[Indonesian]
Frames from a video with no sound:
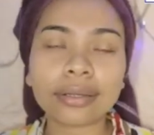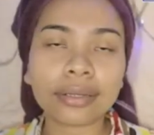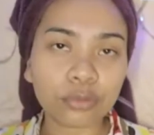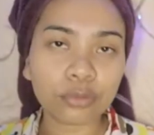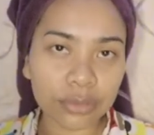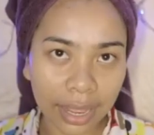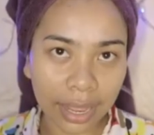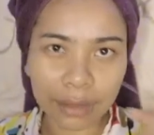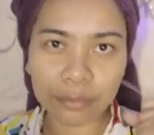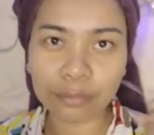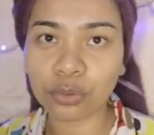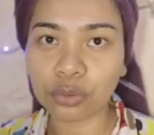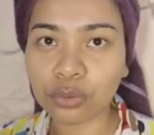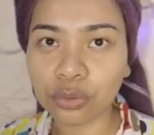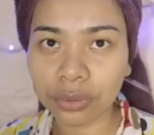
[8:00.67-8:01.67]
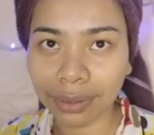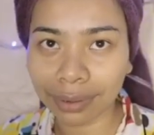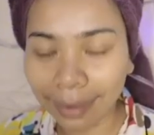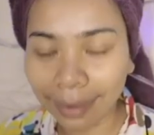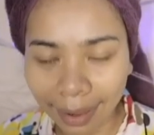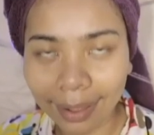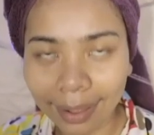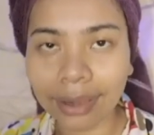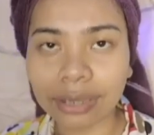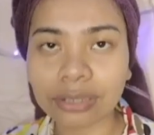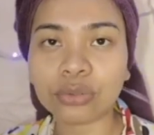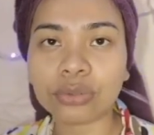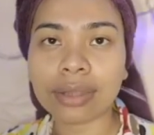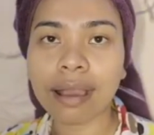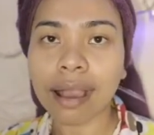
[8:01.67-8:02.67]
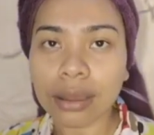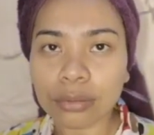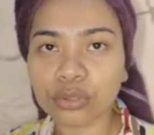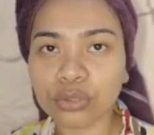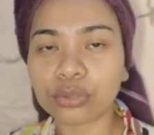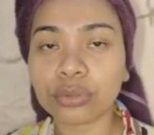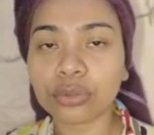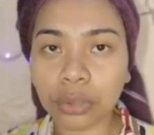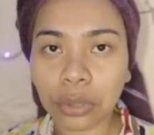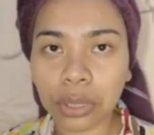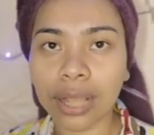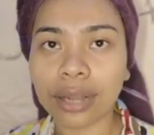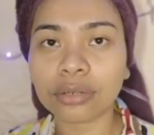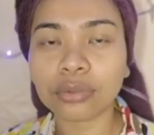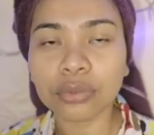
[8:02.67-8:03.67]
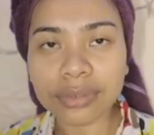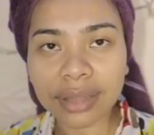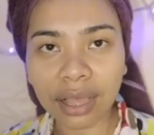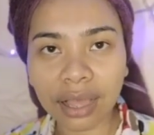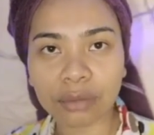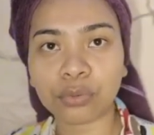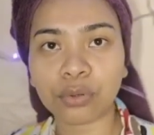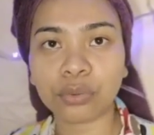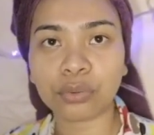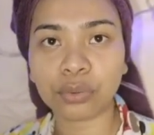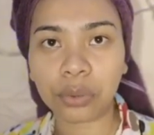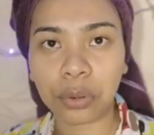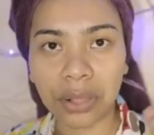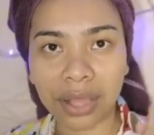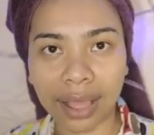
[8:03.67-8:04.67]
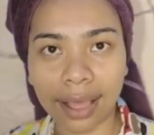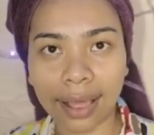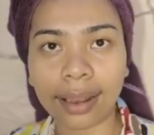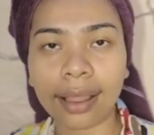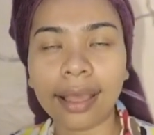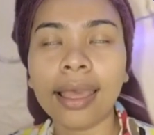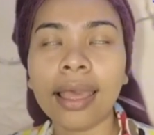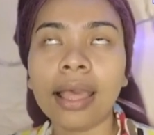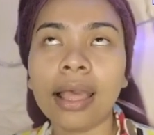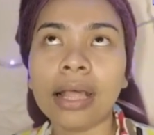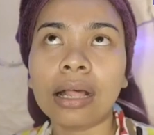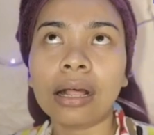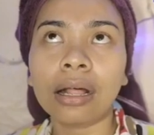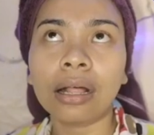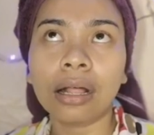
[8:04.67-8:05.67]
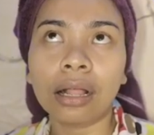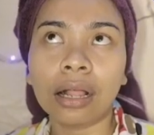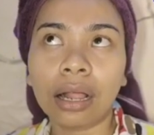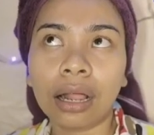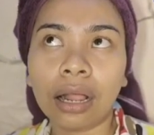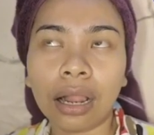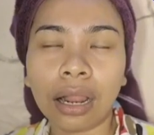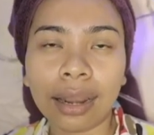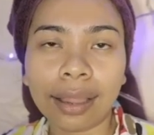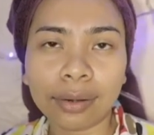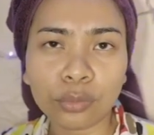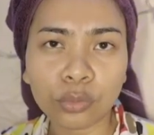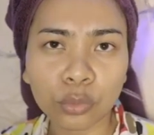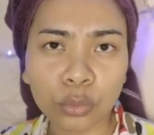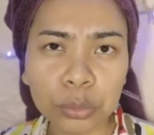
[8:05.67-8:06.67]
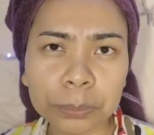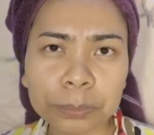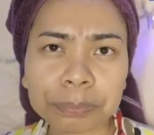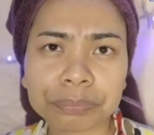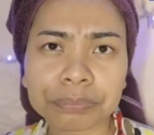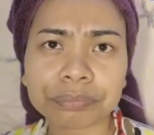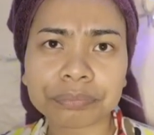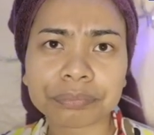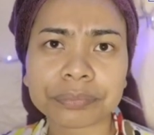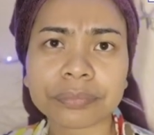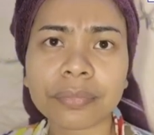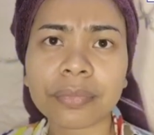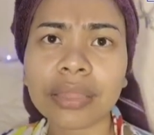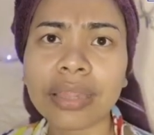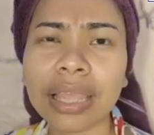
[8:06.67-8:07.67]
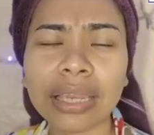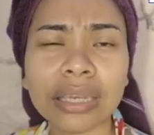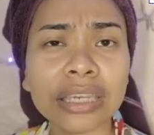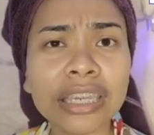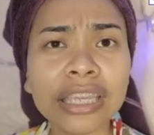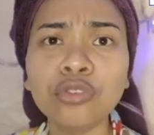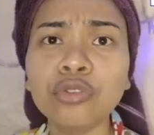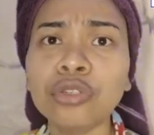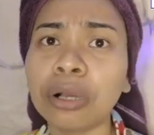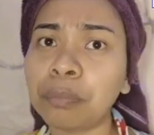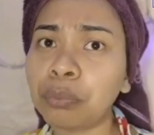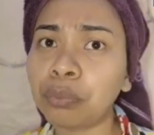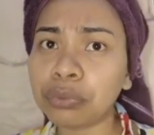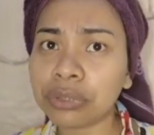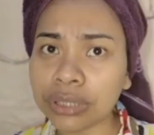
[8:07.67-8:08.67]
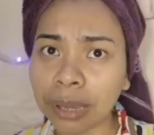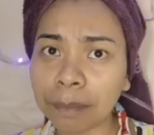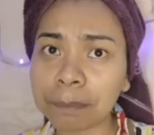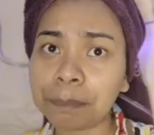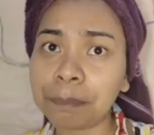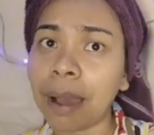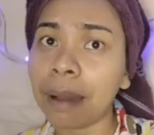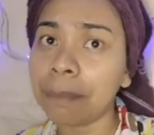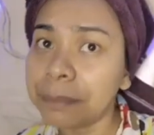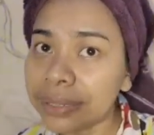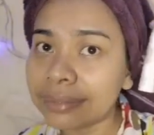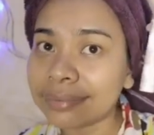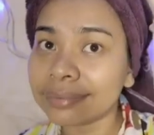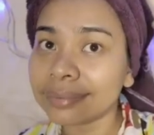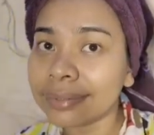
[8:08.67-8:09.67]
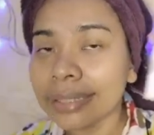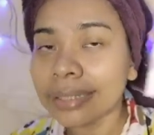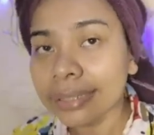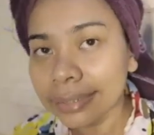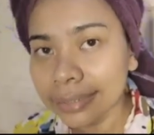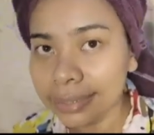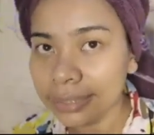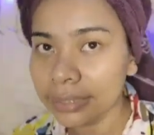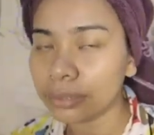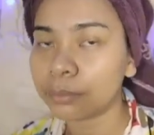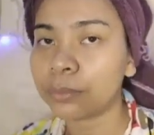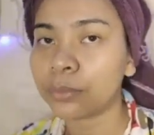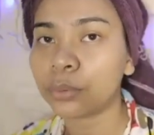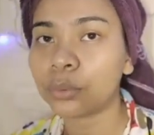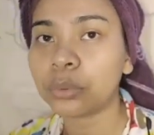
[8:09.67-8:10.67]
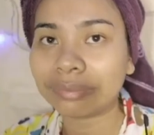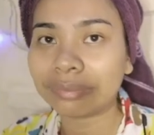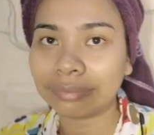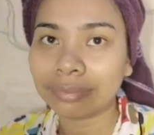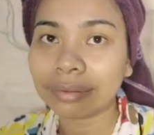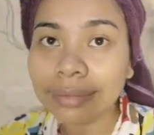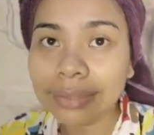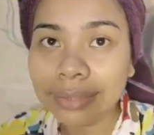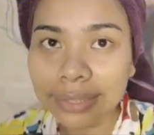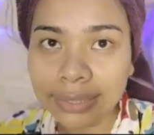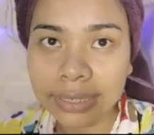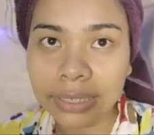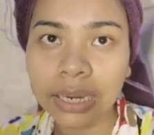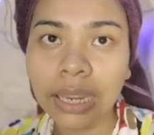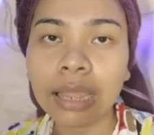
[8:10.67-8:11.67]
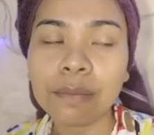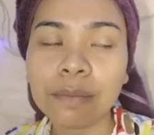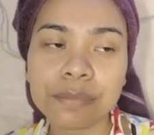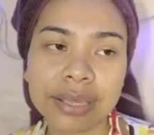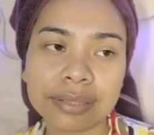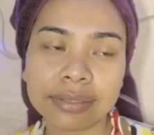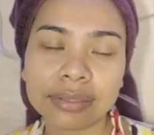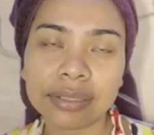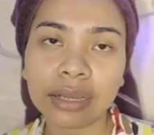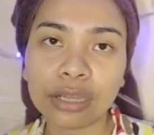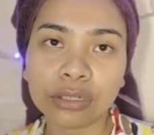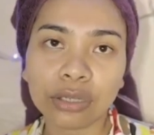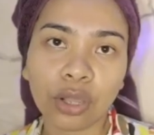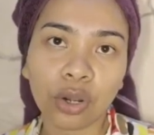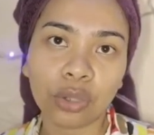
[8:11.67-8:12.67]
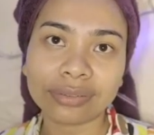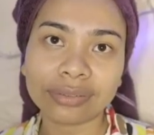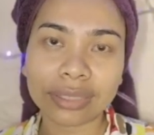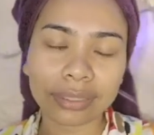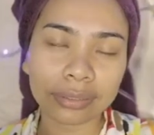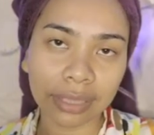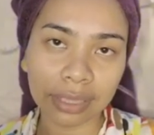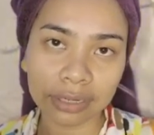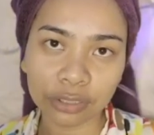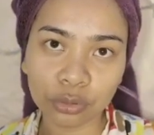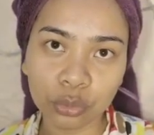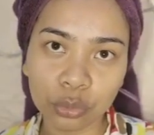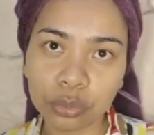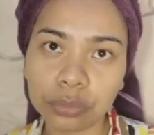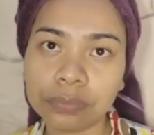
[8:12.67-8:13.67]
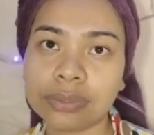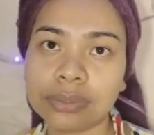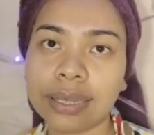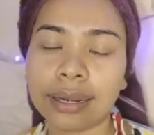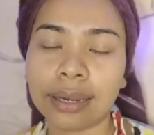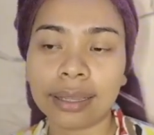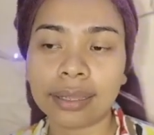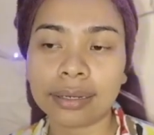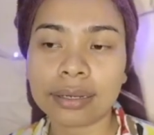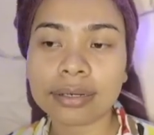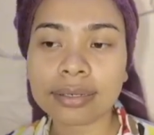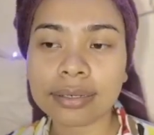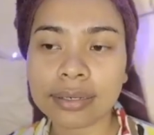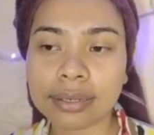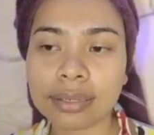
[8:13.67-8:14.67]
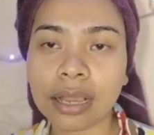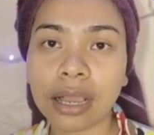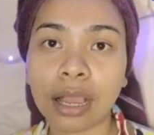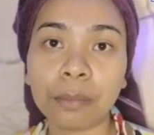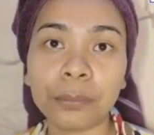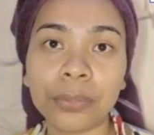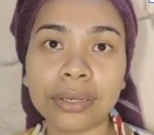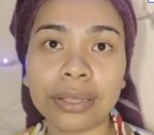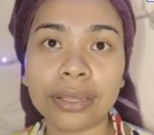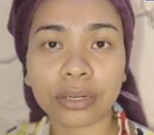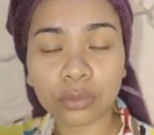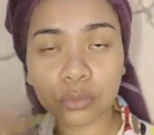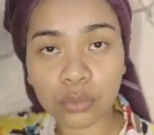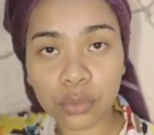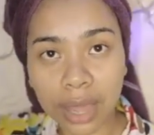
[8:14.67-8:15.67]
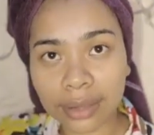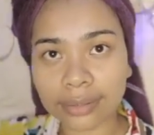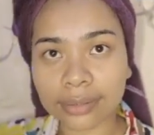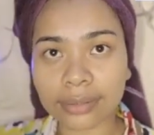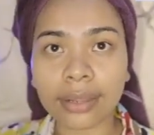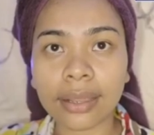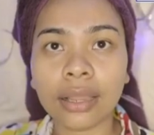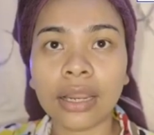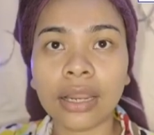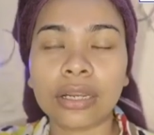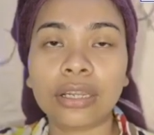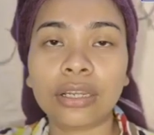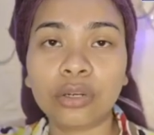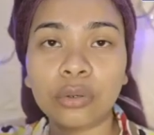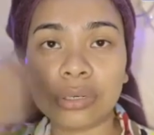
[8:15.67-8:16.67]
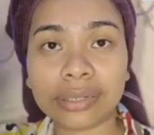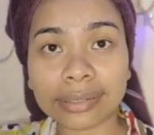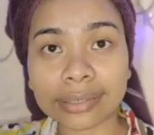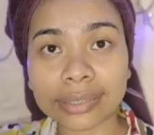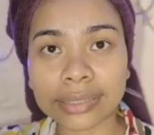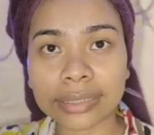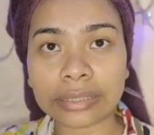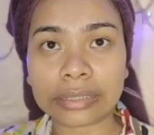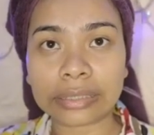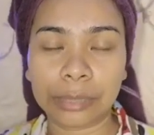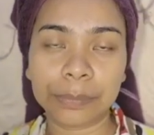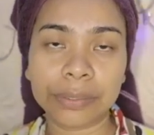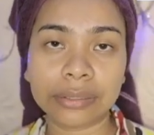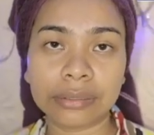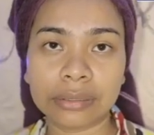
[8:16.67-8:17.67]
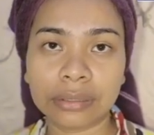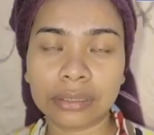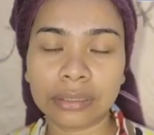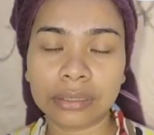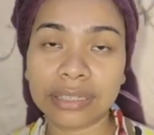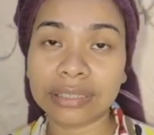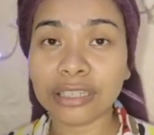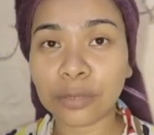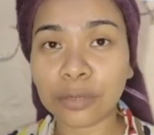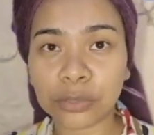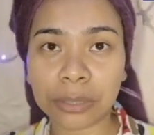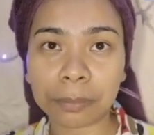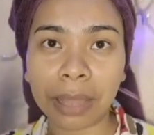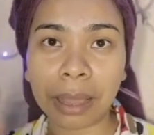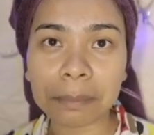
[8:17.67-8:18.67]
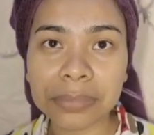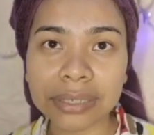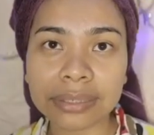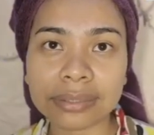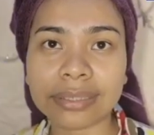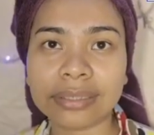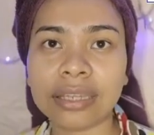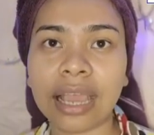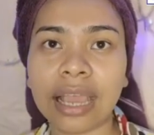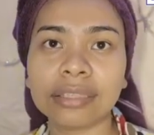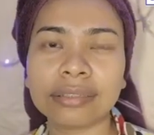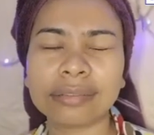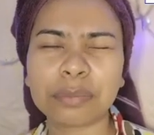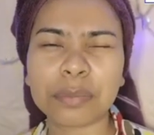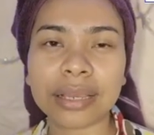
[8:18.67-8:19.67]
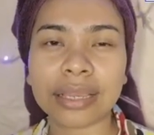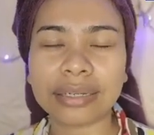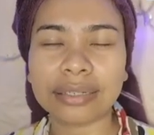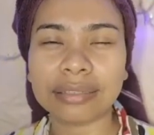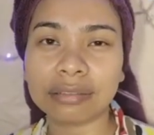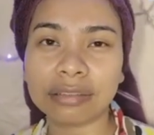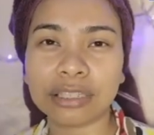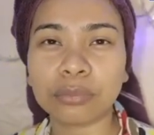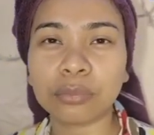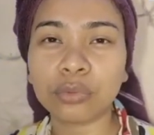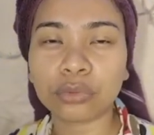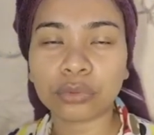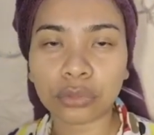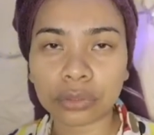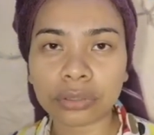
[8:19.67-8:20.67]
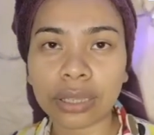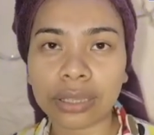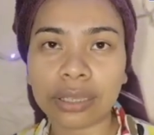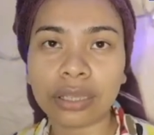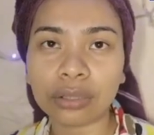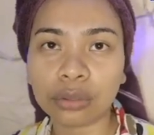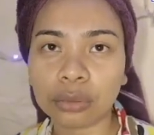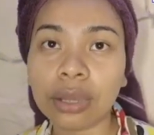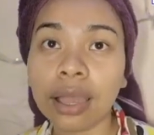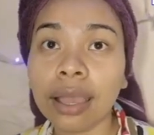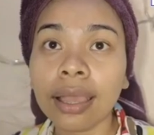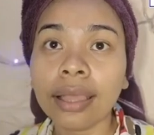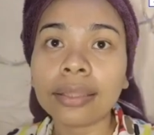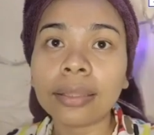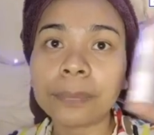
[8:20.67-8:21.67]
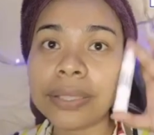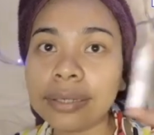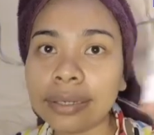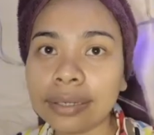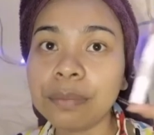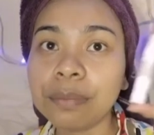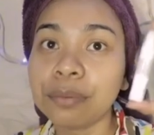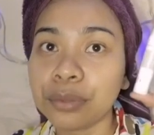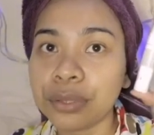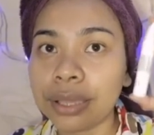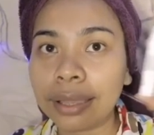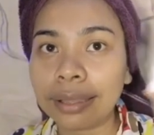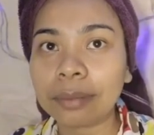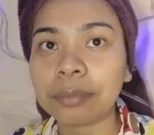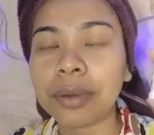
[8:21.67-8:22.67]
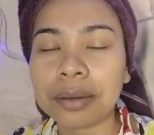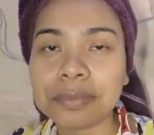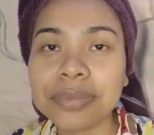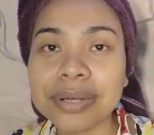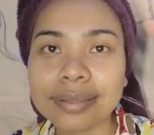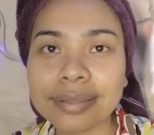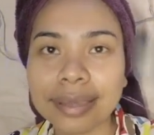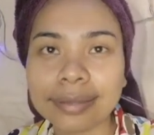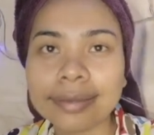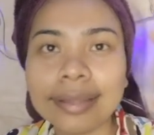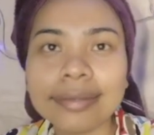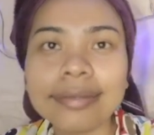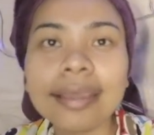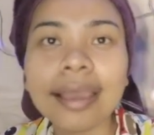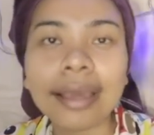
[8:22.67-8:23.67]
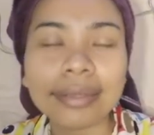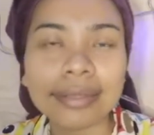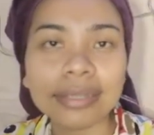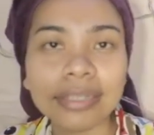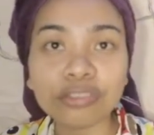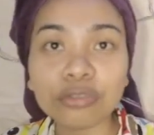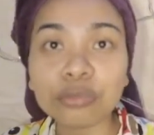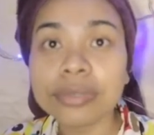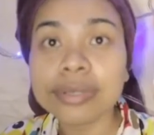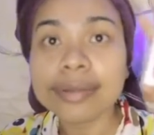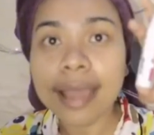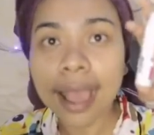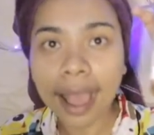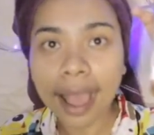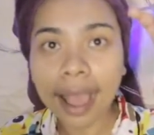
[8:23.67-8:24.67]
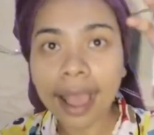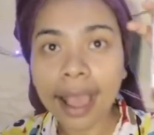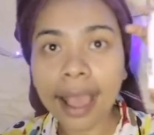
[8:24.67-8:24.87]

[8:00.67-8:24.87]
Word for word: uh, gunakan produk lokal gunakan produk lokal gunakan produk lokal uh, lalu dia juga punya pabrik sendiri, produksi sendiri. Biasanya kan kalau skincare itu kadang-kadang dia ngambil dari luar, dari luar negeri, tapi uh, dia tidak punya pabrik, jadi hanya sebagai distributor kayak gitu. Tapi ini dia punya pabriknya dan dia ada di Sumedang.